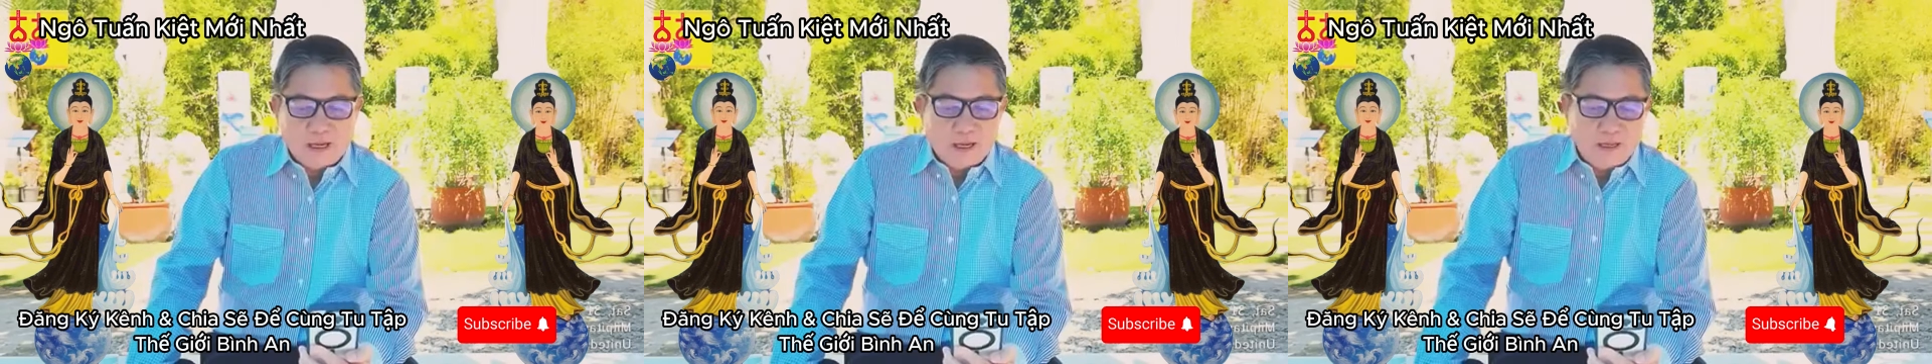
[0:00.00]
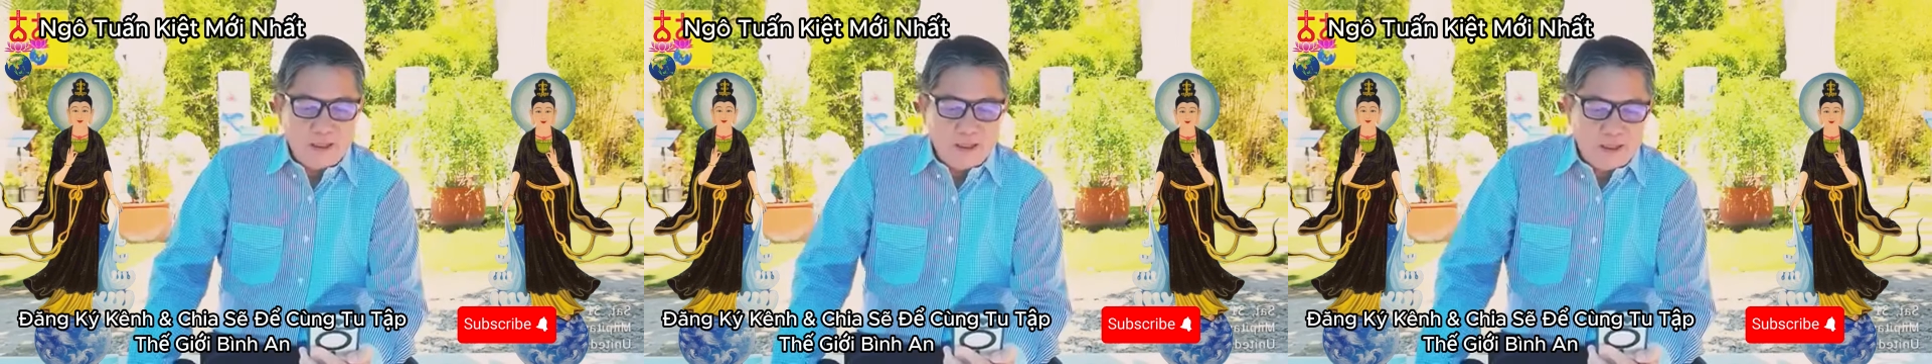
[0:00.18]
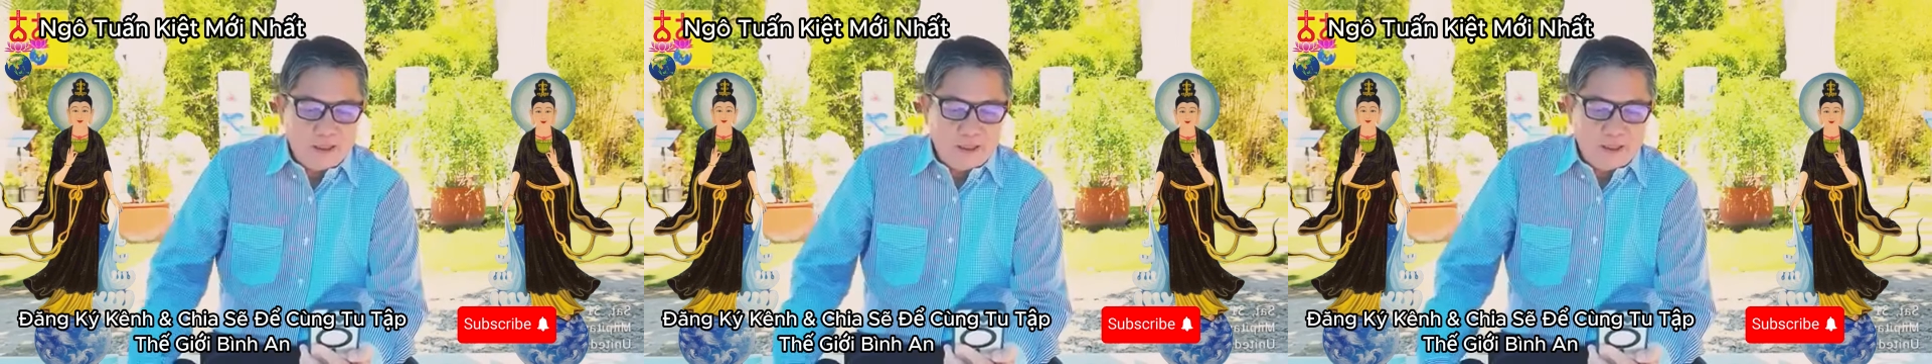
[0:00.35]

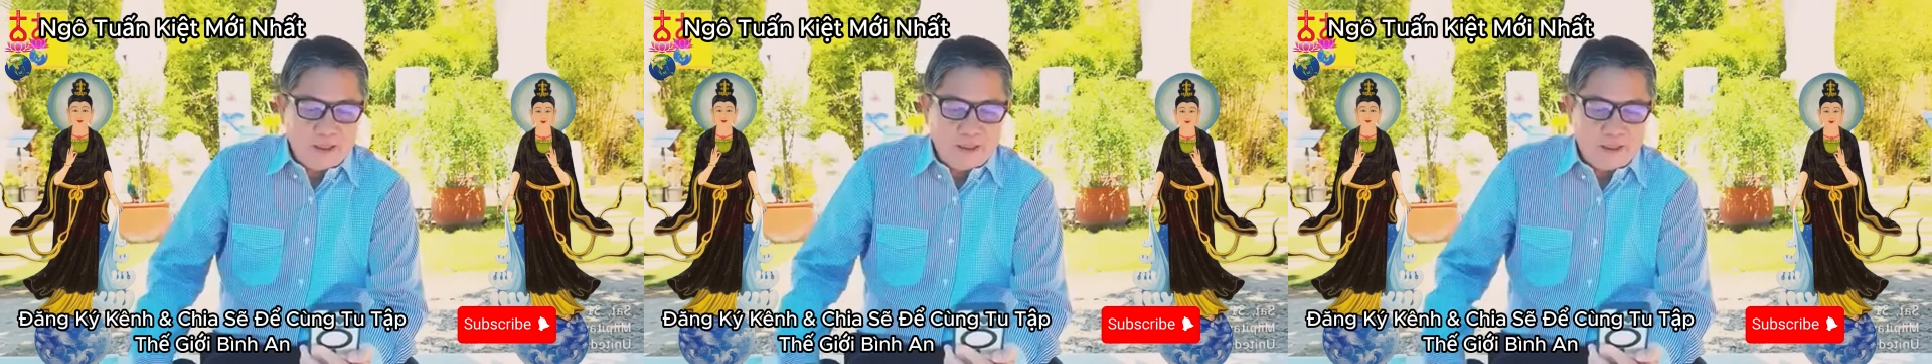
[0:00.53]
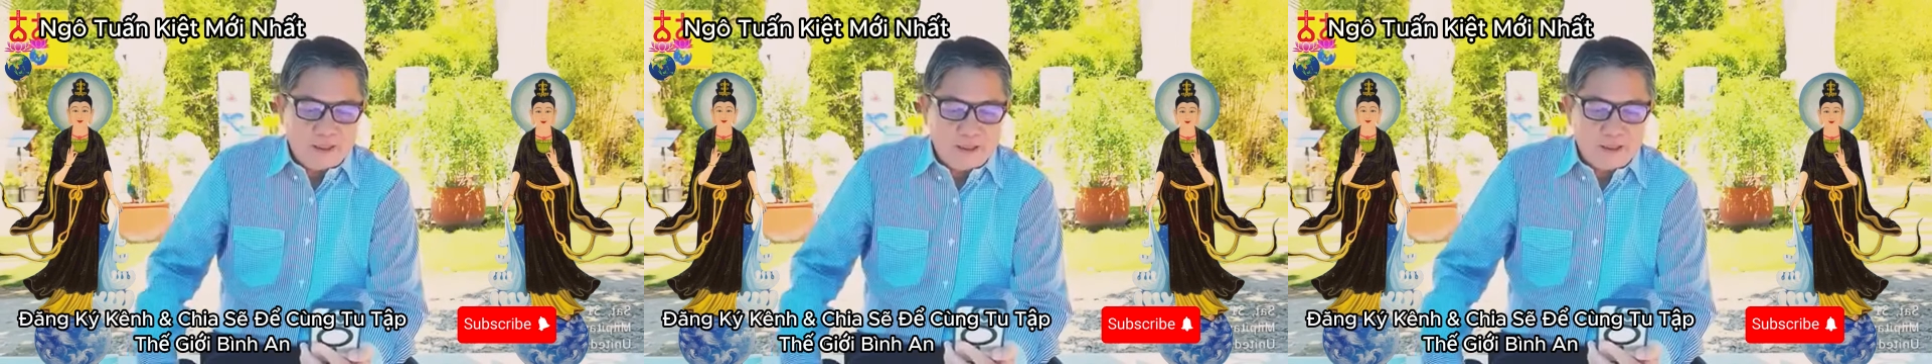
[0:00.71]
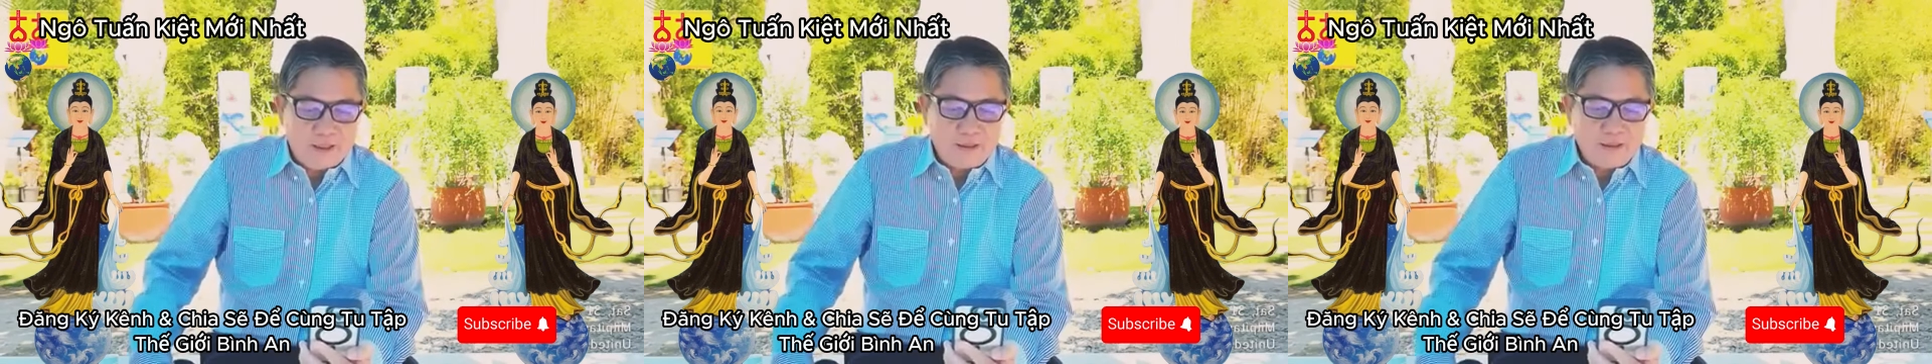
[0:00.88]
ai ơi
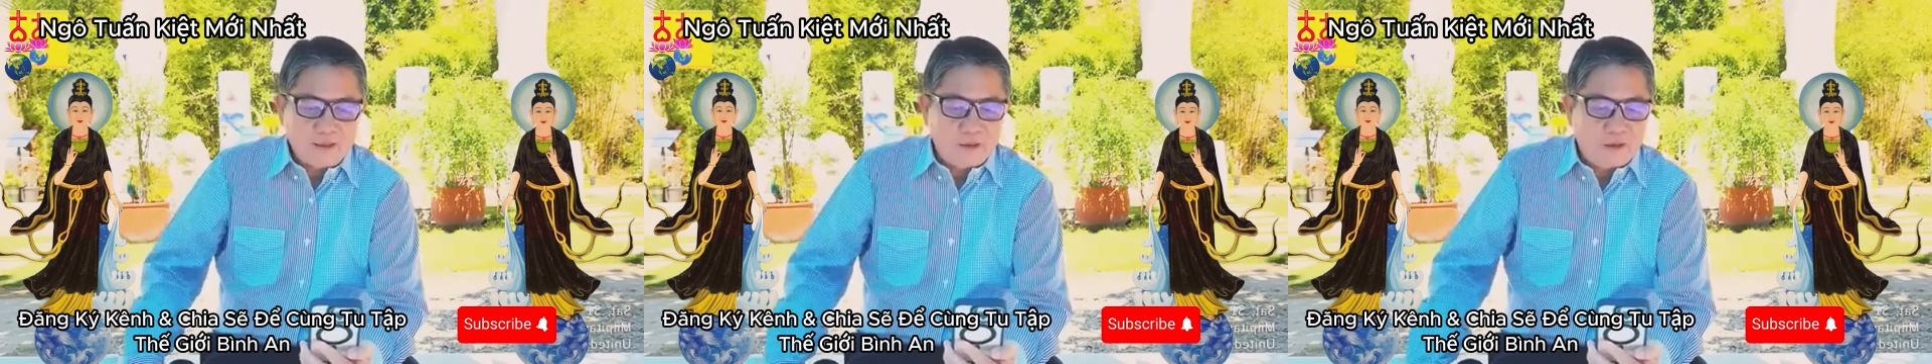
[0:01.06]
hãy